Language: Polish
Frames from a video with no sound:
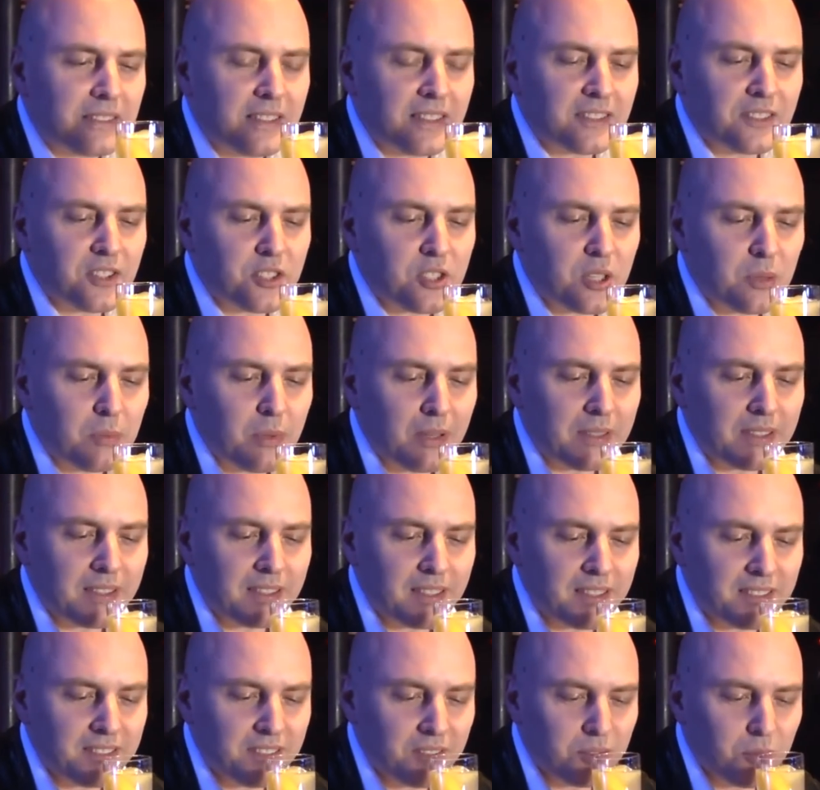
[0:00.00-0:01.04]
fantastycznie
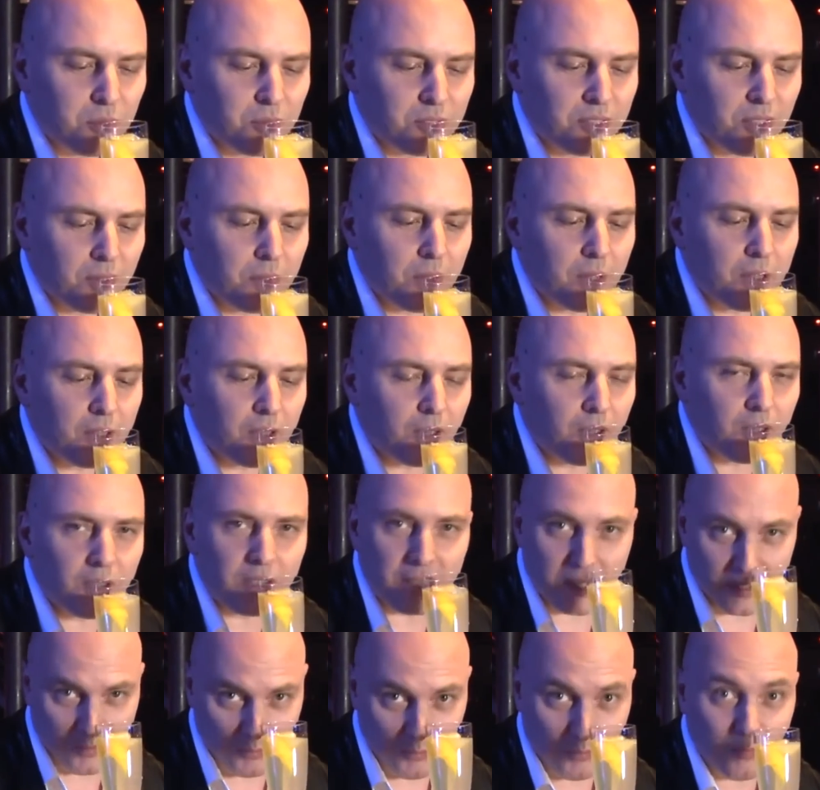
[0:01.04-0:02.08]
pachnie, takie cytrusowe.
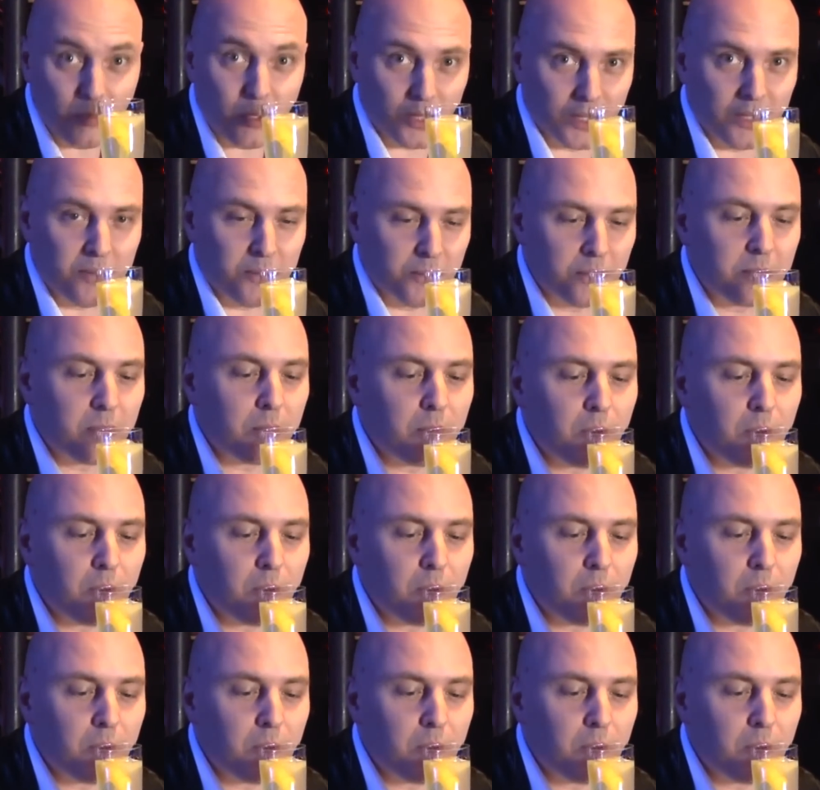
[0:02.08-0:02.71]
Ok, mogę.